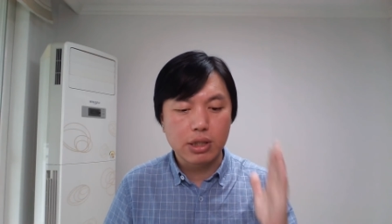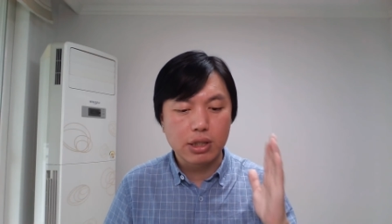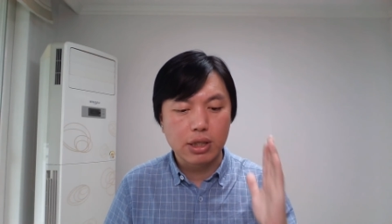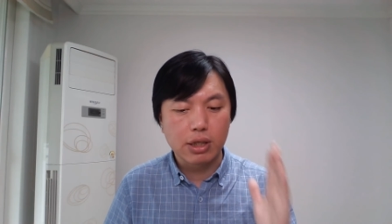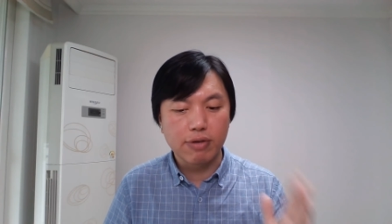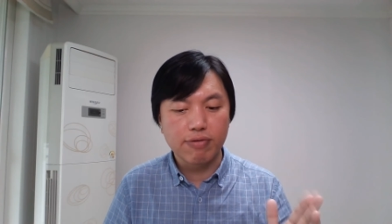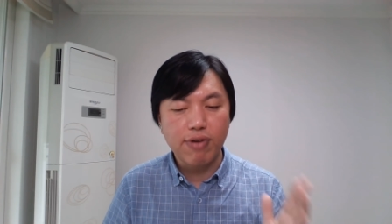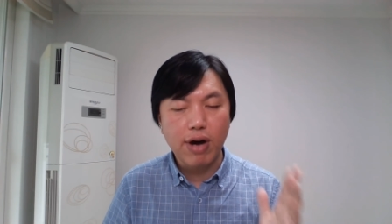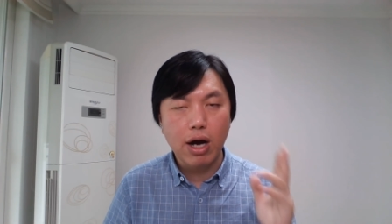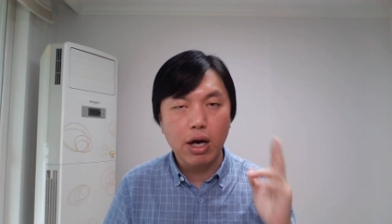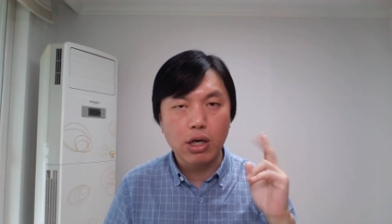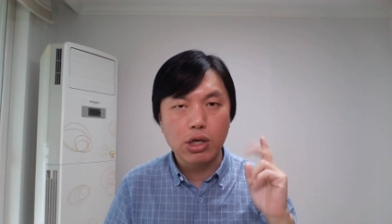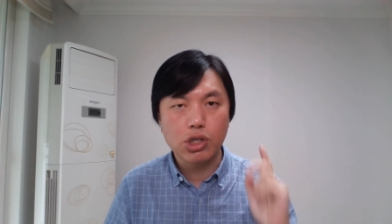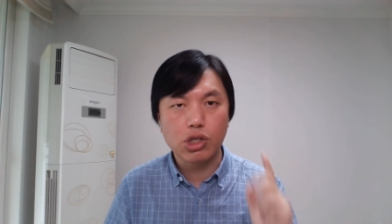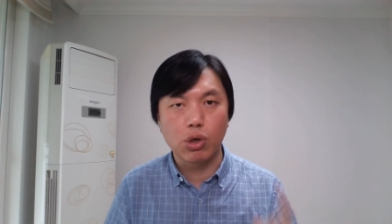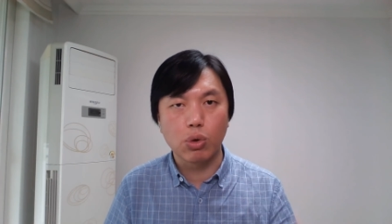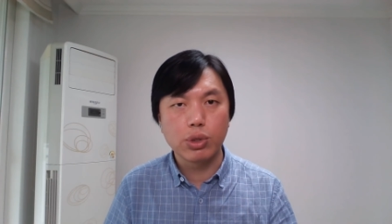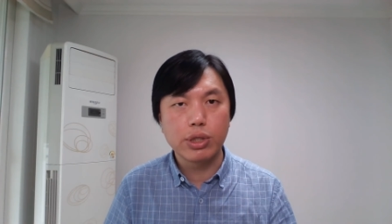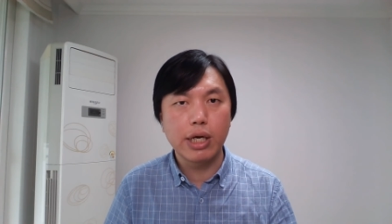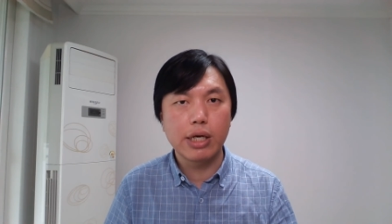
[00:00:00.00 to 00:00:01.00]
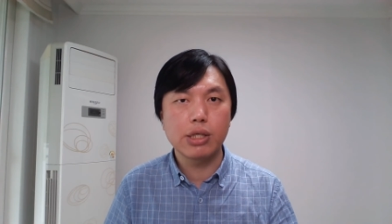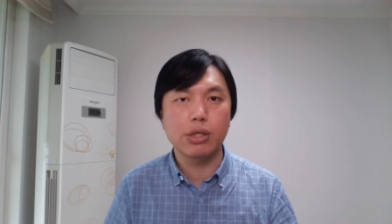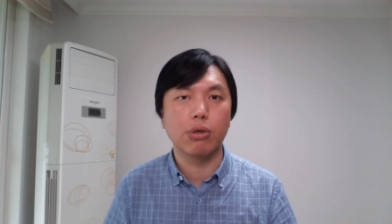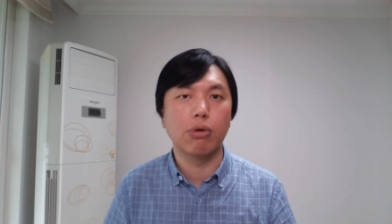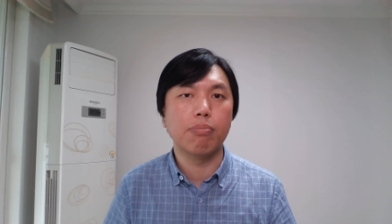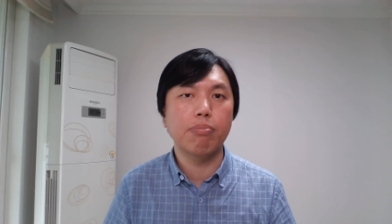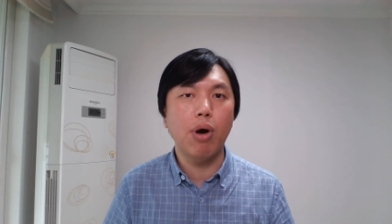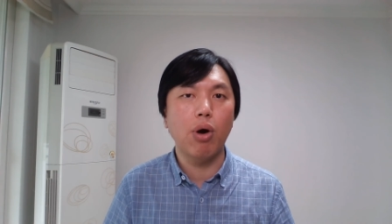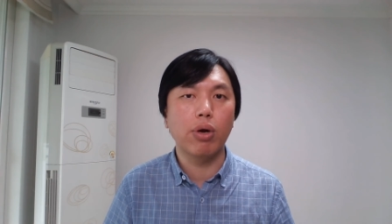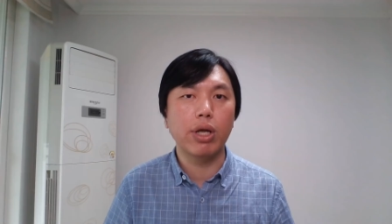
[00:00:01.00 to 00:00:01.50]
警方首先使
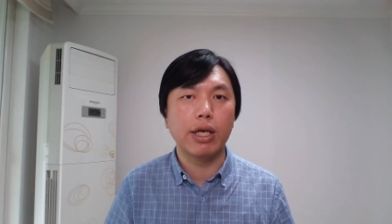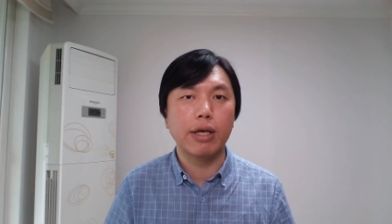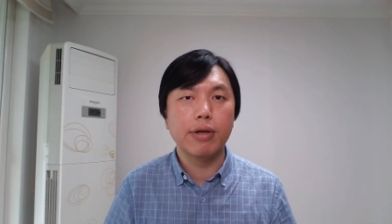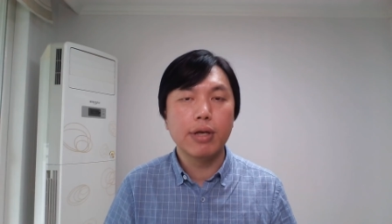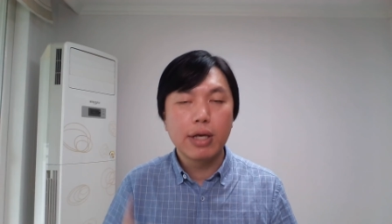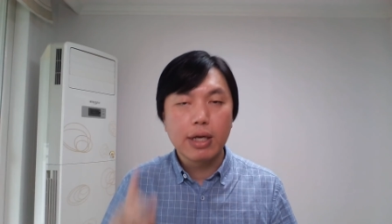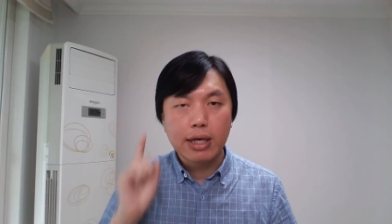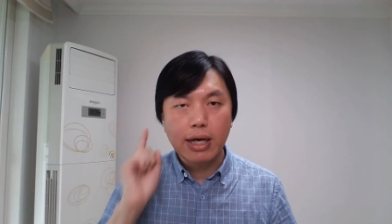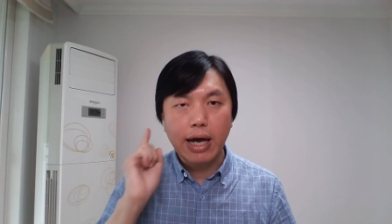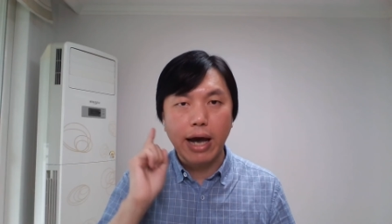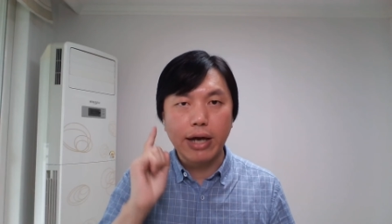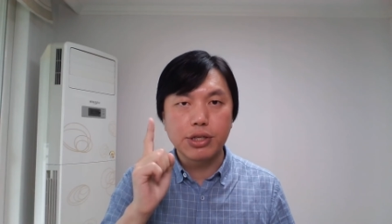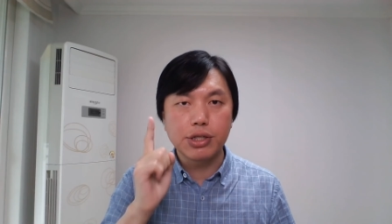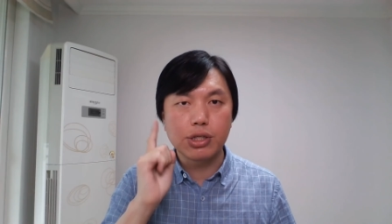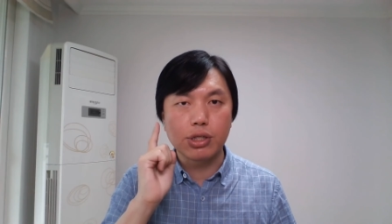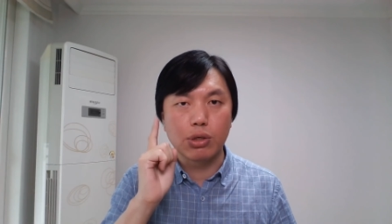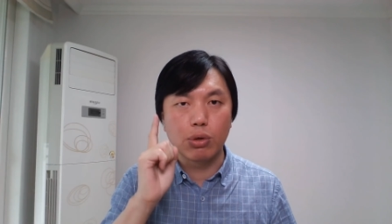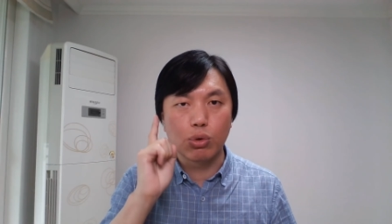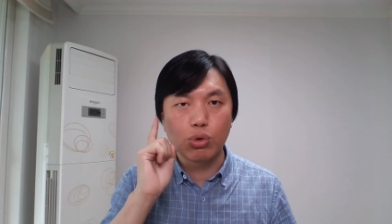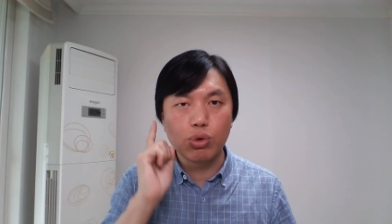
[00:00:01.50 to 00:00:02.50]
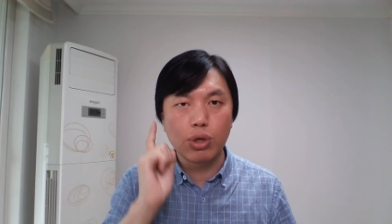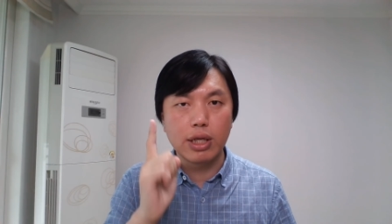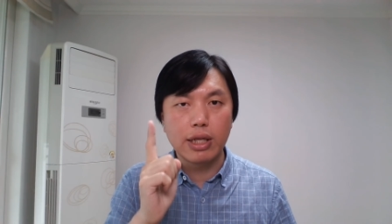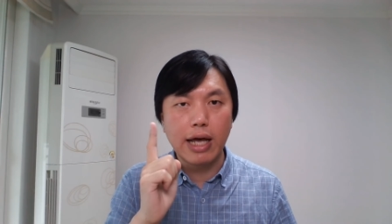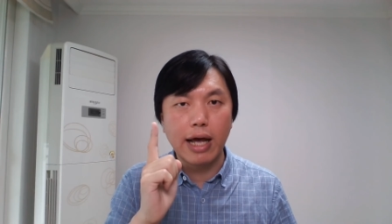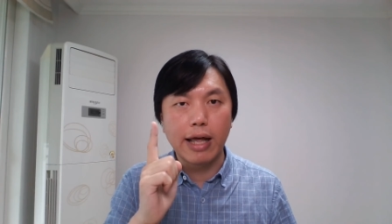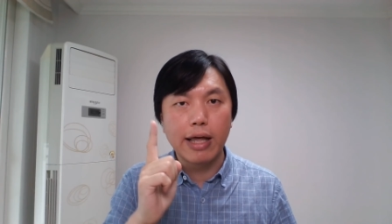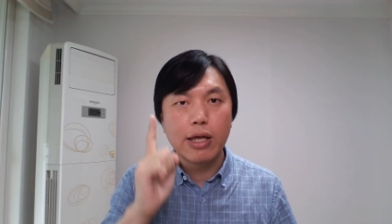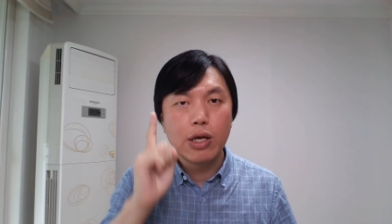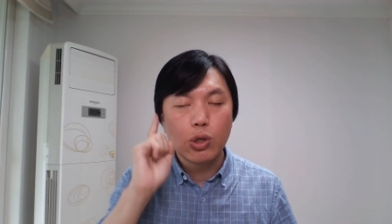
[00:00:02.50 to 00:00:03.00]
用暴力，开始使用催泪
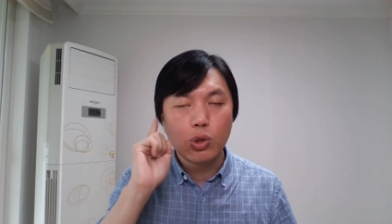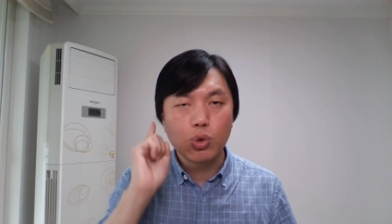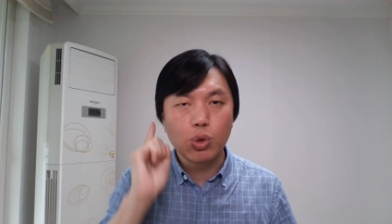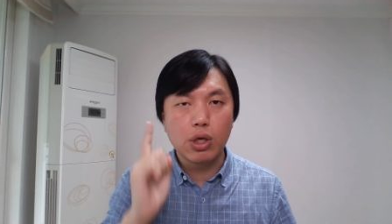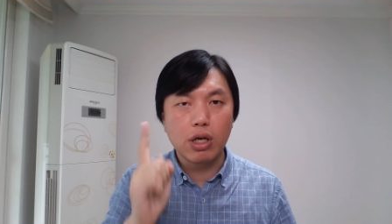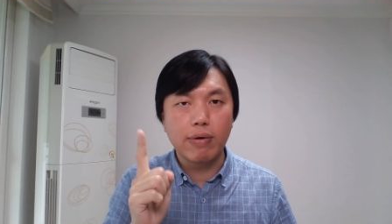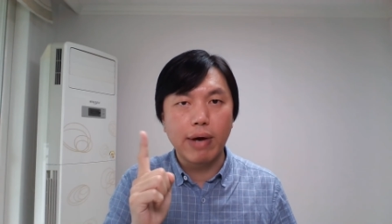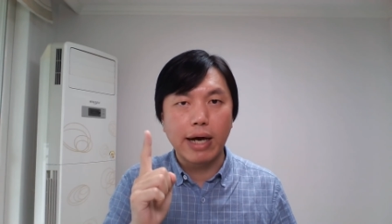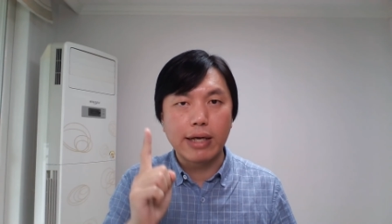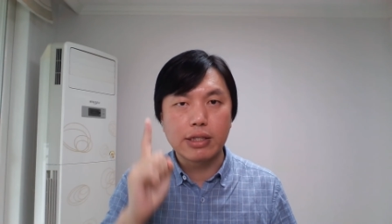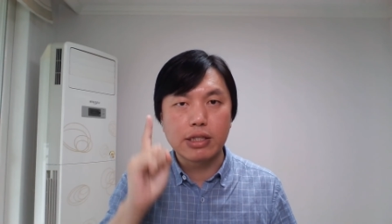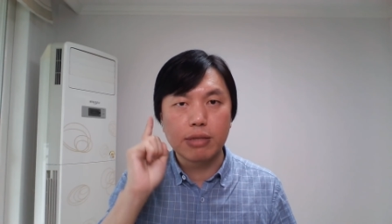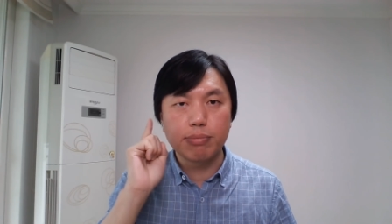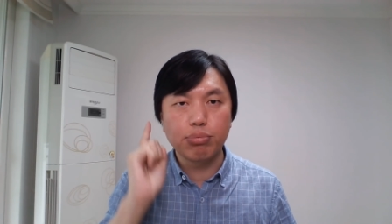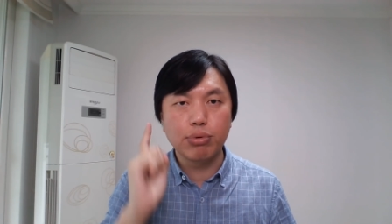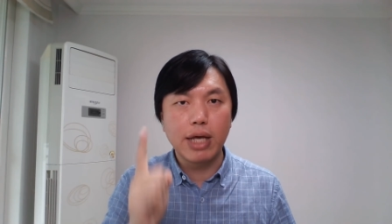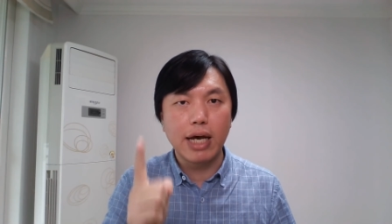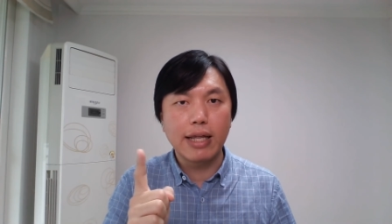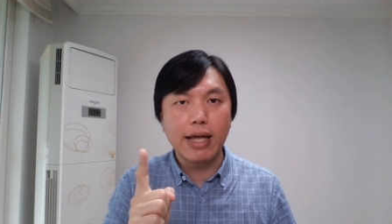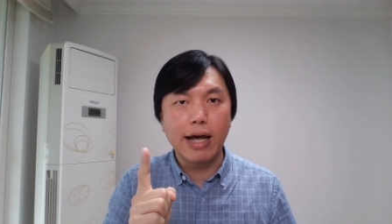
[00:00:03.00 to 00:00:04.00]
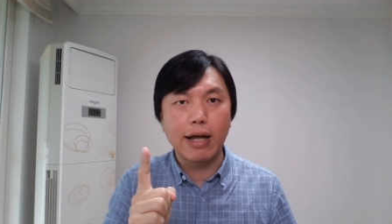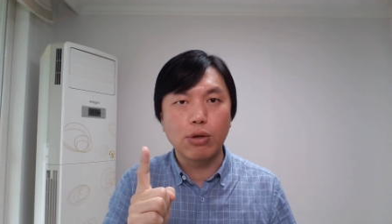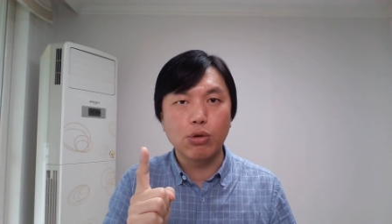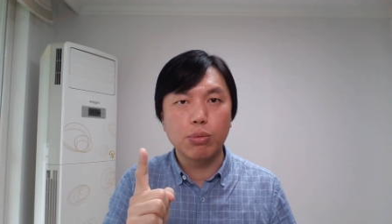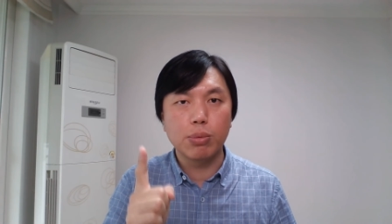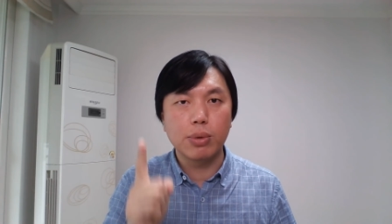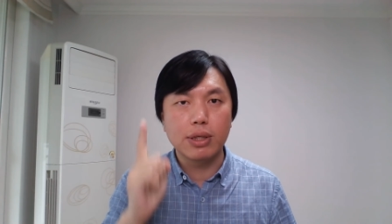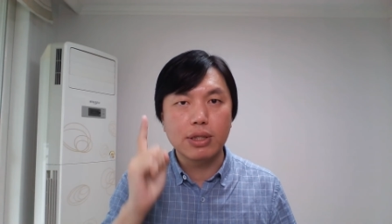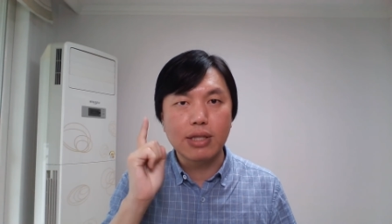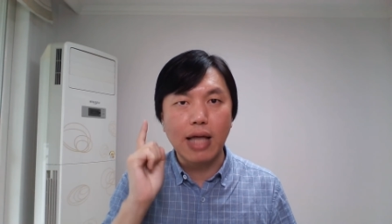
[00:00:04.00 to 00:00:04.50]
弹、催泪瓦斯、布袋弹，
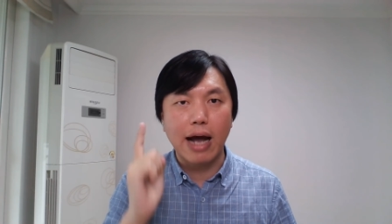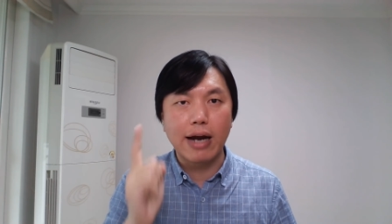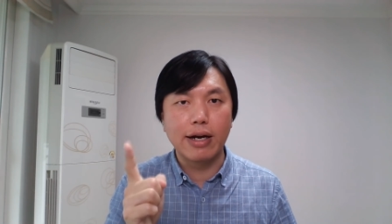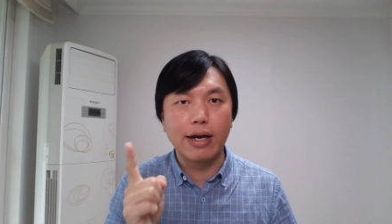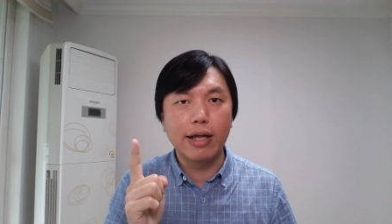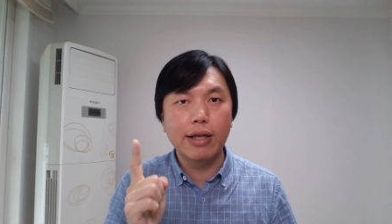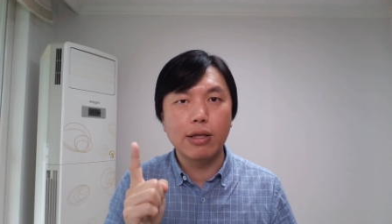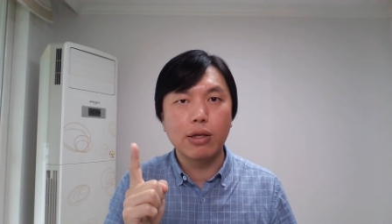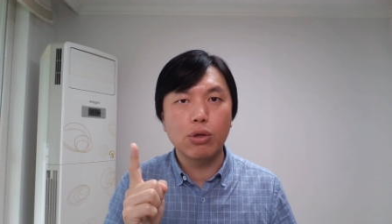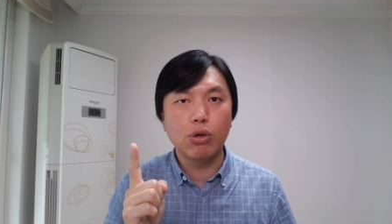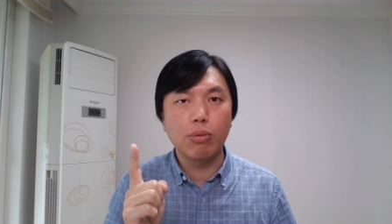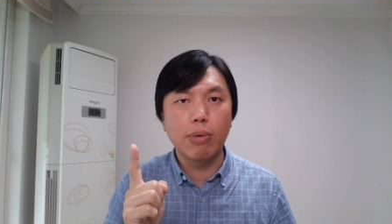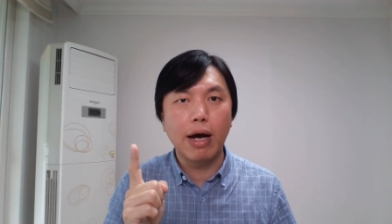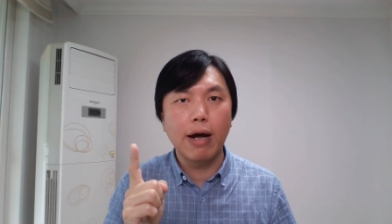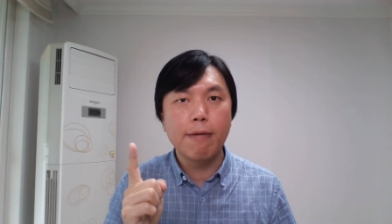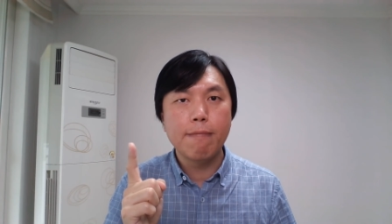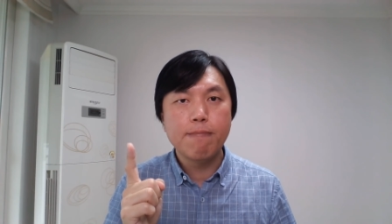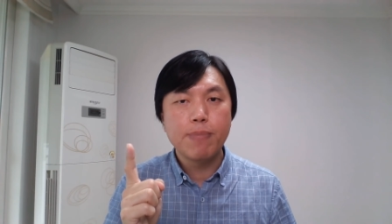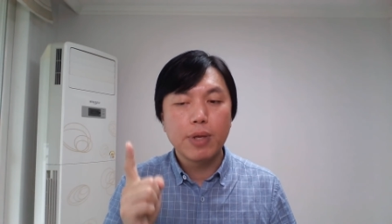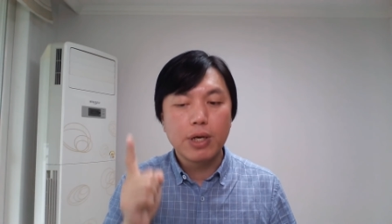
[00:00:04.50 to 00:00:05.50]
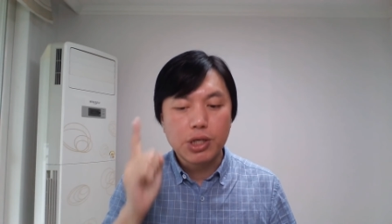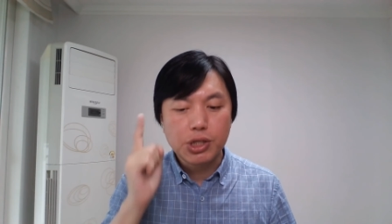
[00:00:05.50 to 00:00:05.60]
对不对？打人，对吧？